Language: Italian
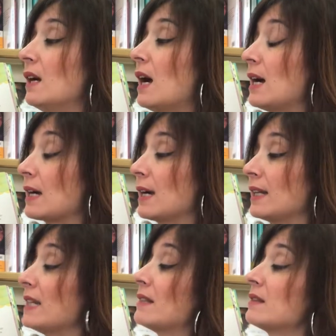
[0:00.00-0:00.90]

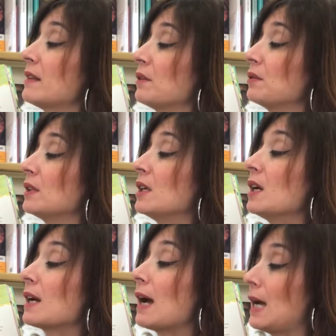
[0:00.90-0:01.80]
Accarezzalo,
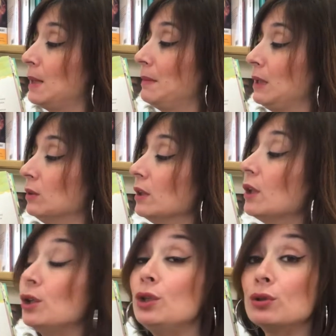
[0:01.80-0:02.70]
calmalo,
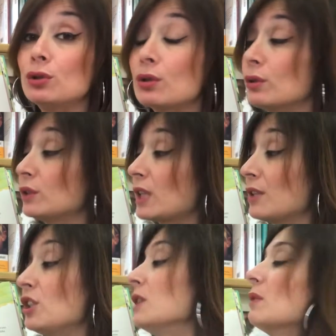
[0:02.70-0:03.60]
io torno tra
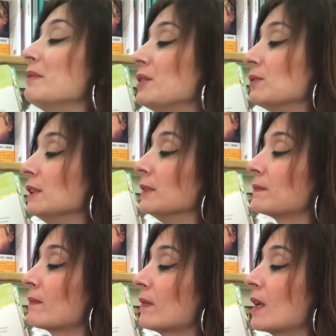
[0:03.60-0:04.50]
cinque minuti.
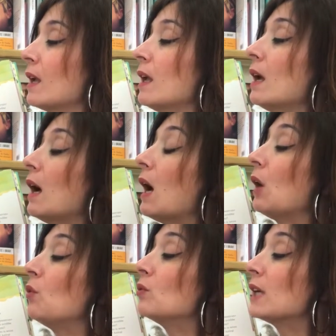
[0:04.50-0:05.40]

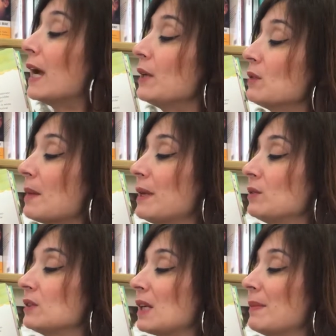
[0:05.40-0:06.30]
Allungai una
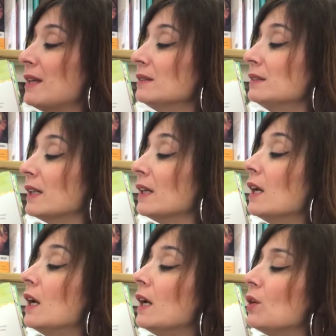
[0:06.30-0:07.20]
mano tremante
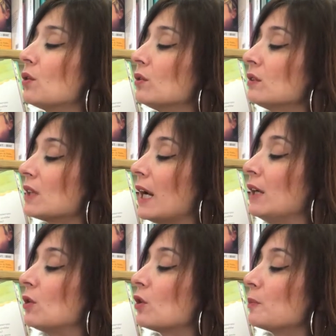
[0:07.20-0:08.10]
e incontrai
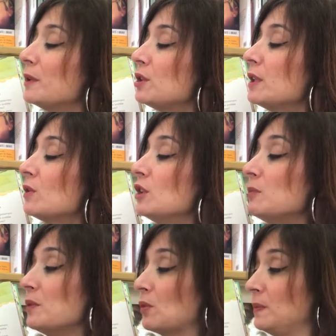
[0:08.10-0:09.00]
il corpicino di
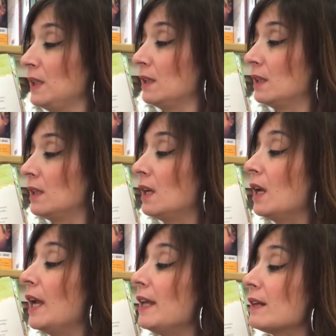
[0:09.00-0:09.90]
Piopì.
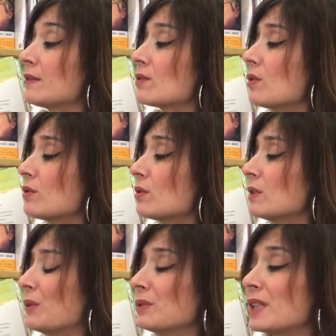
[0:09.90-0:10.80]
Era scosso
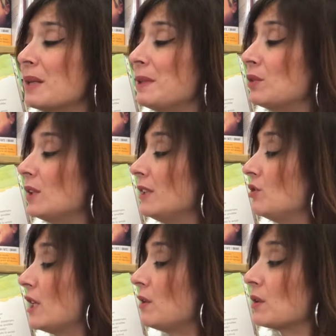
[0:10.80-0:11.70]
da un tremito
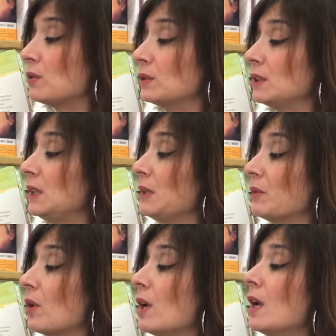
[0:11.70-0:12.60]
leggero e
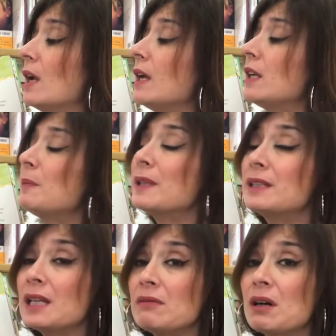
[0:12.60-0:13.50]
continuo e
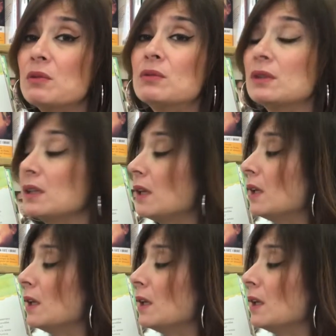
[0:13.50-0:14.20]
ripeteva un